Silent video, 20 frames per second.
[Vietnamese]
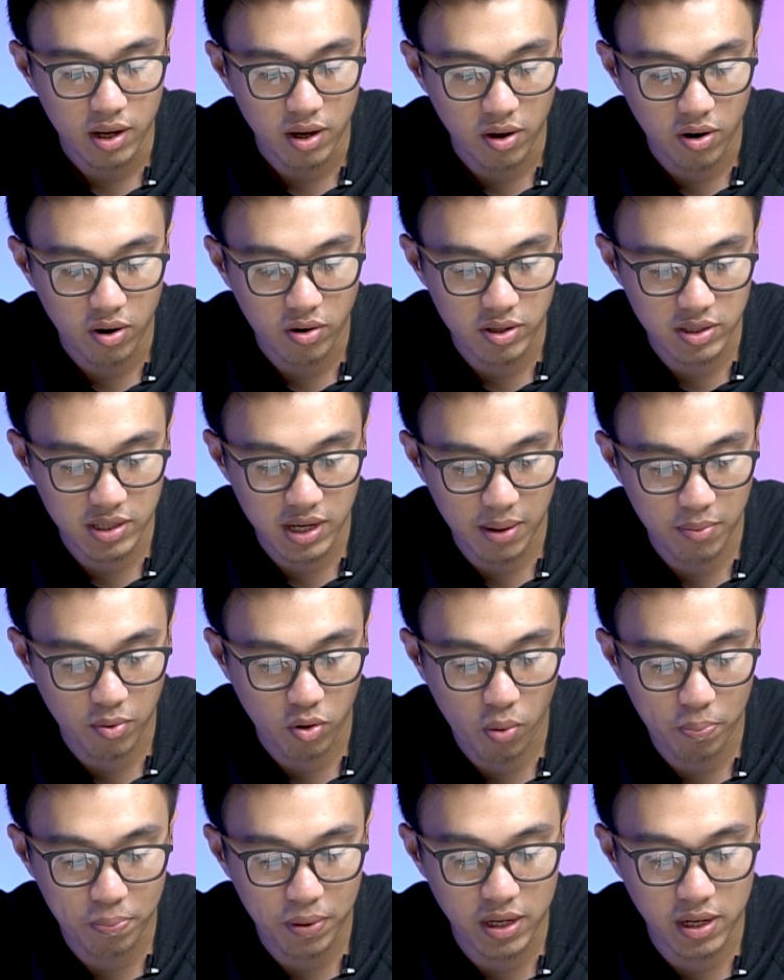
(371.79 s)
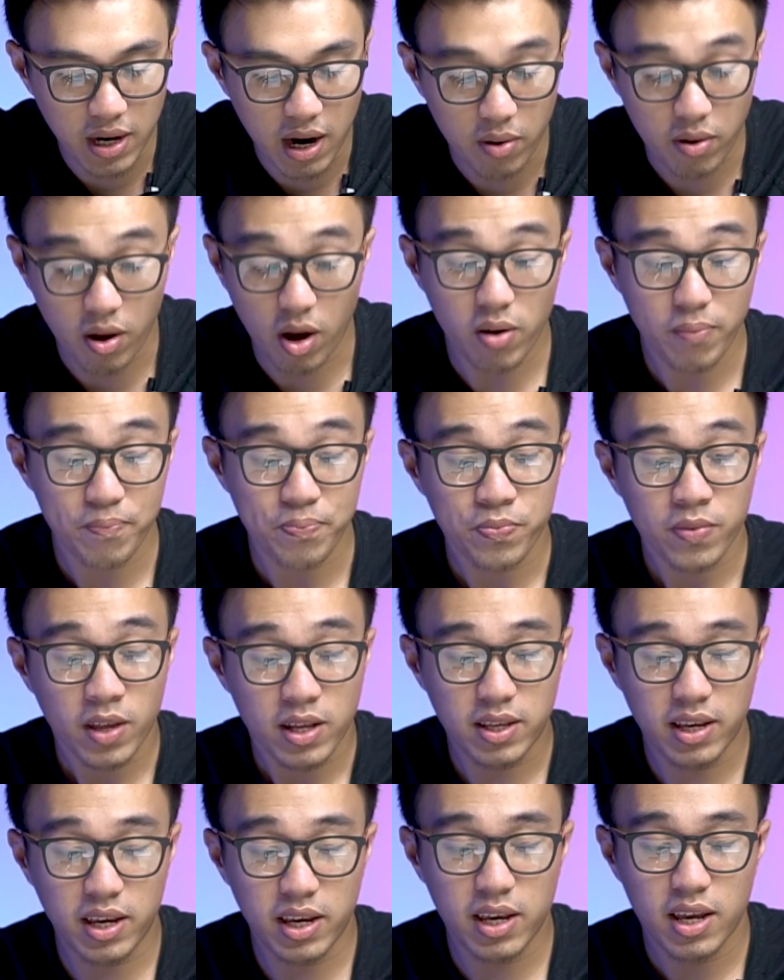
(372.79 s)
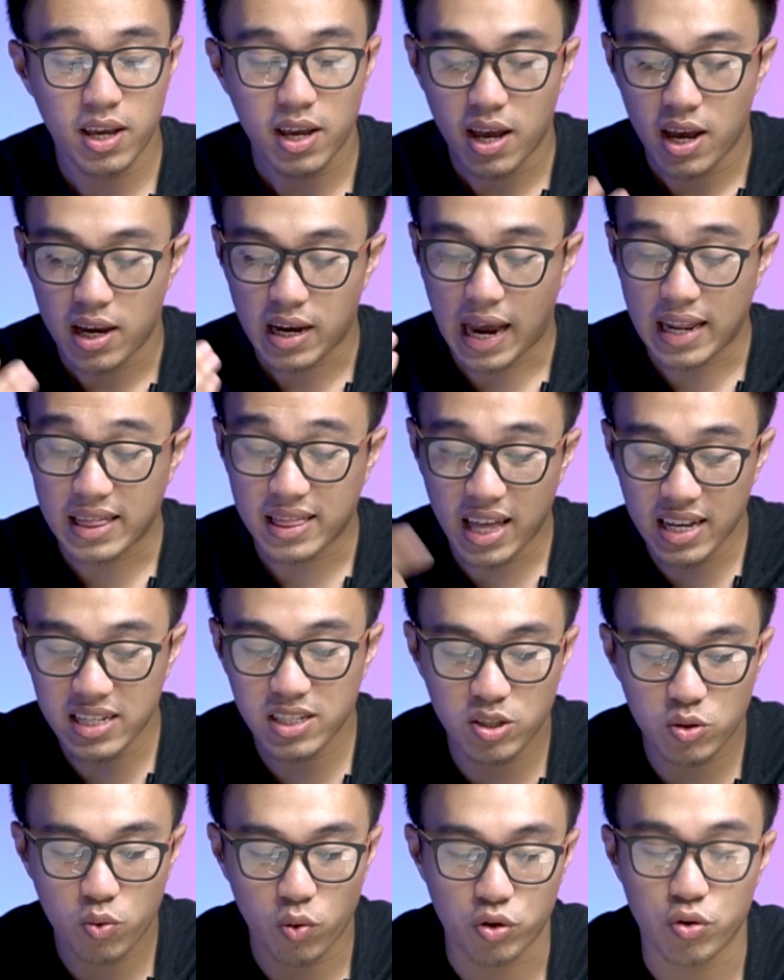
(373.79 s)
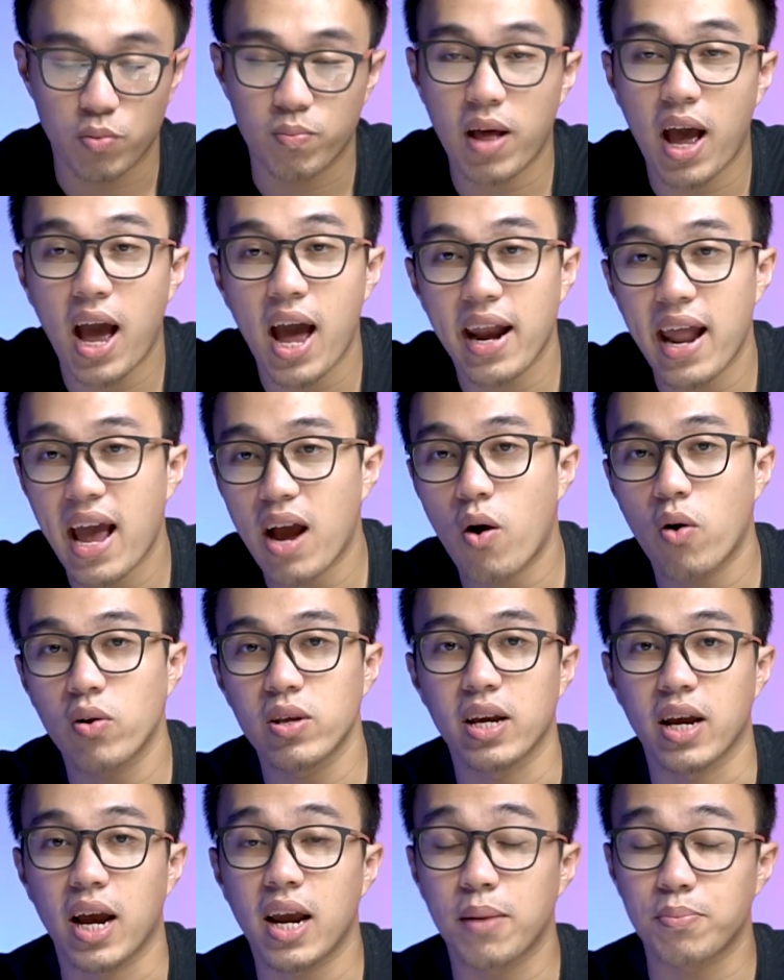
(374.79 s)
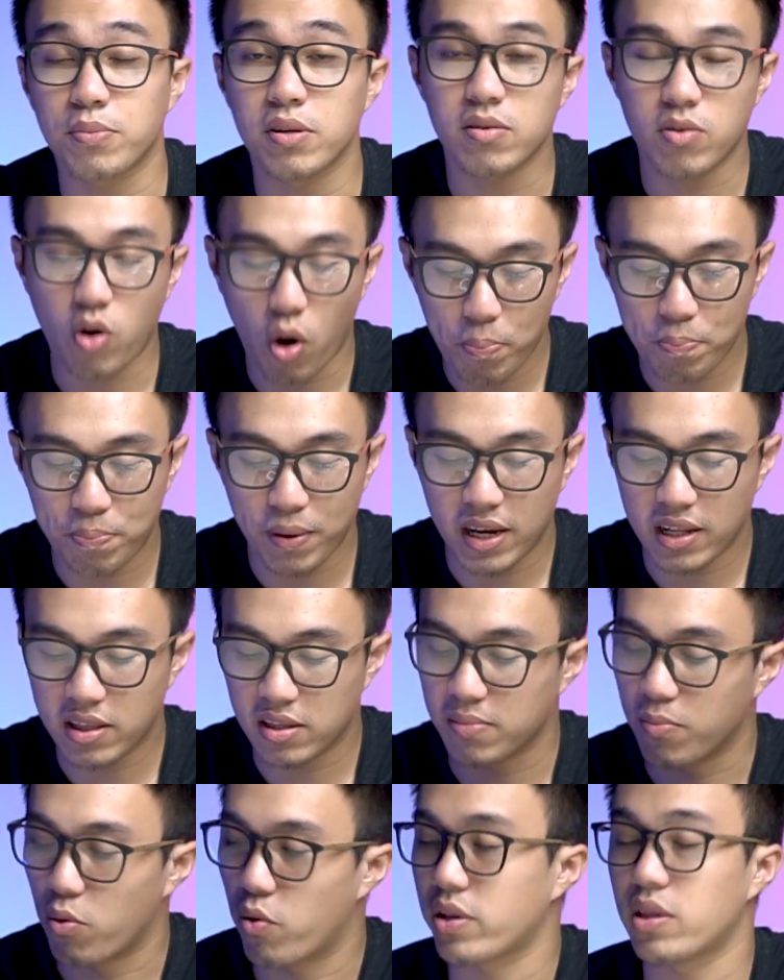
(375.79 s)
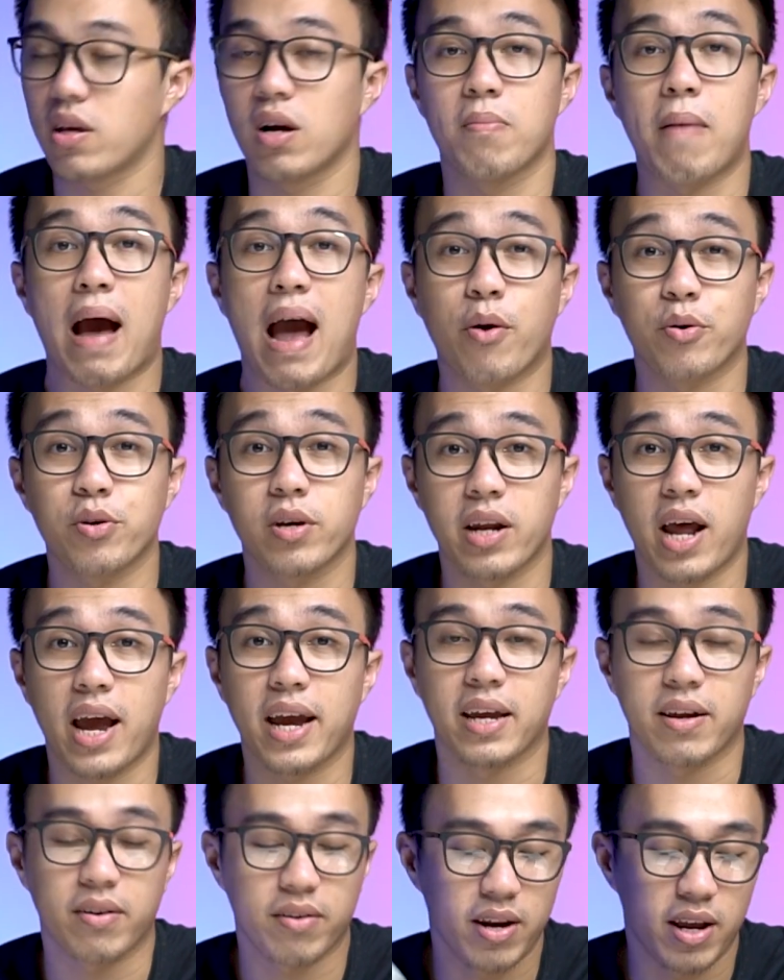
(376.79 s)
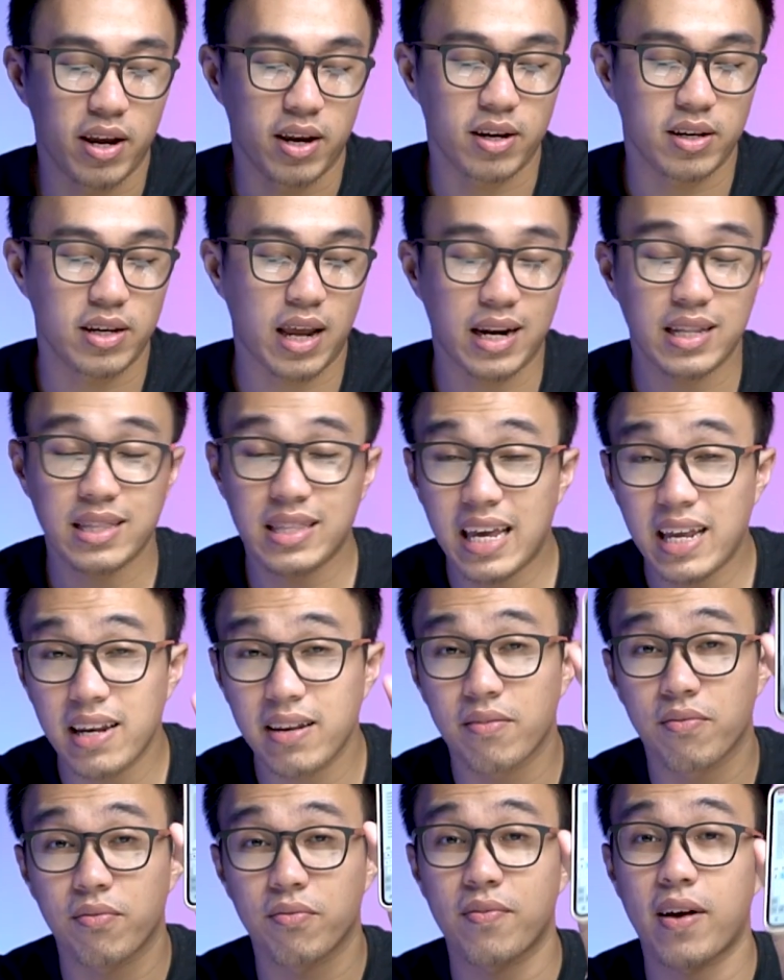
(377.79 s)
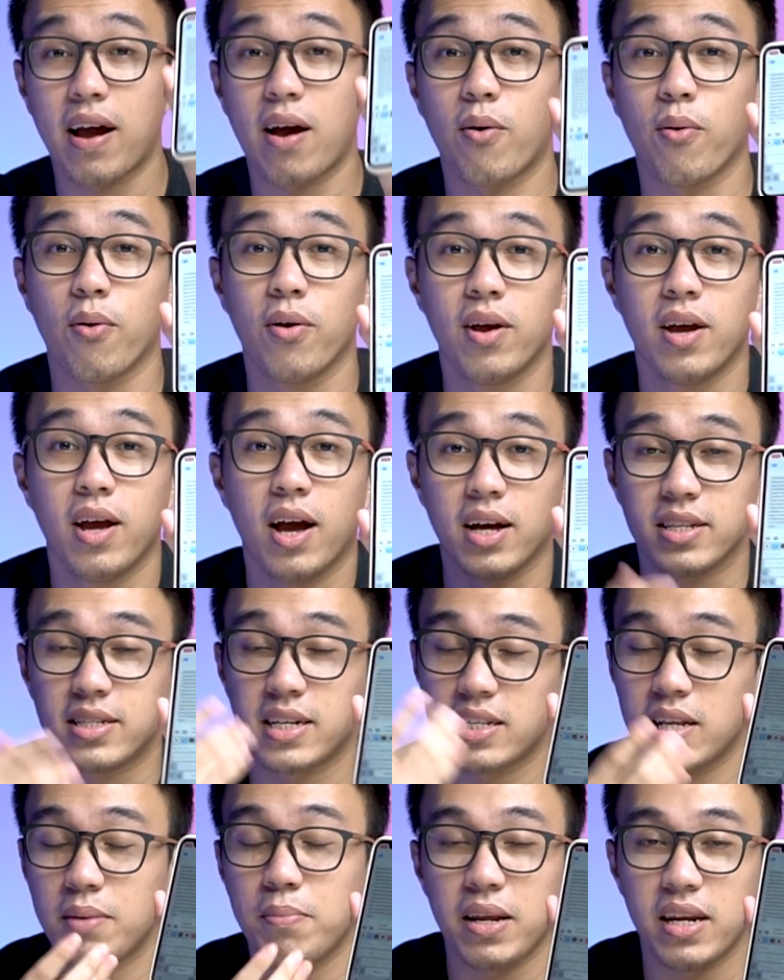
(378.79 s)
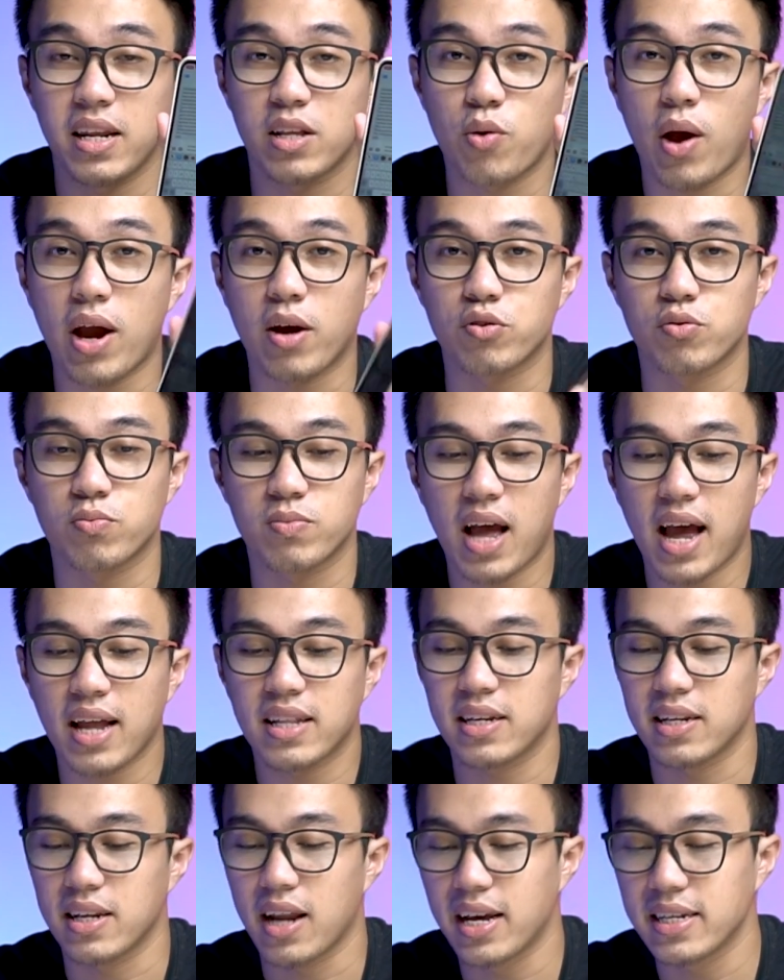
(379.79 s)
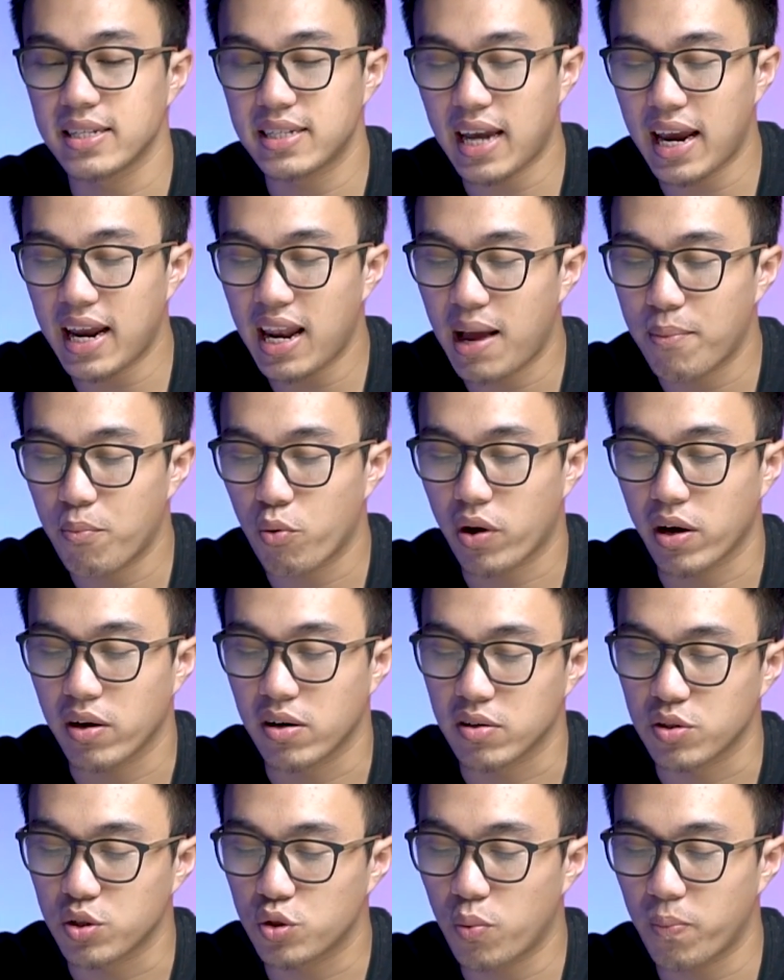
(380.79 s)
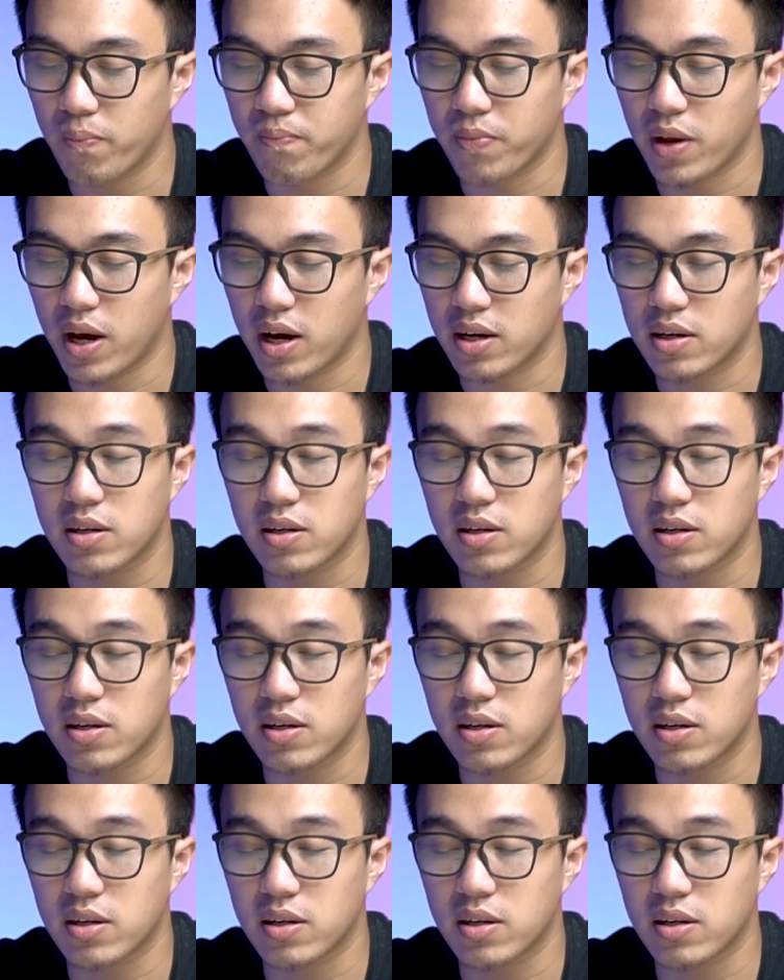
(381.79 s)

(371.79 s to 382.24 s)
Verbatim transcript: đó, để xem và copy như nào đó thì cái text của chúng ta đã có thể ngay lập tức copy từ một cái tờ báo như thế này để nhắn tin vào ở à, trên thiết bị điện thoại của chúng ta thì đây sẽ là một cái ứng dụng à,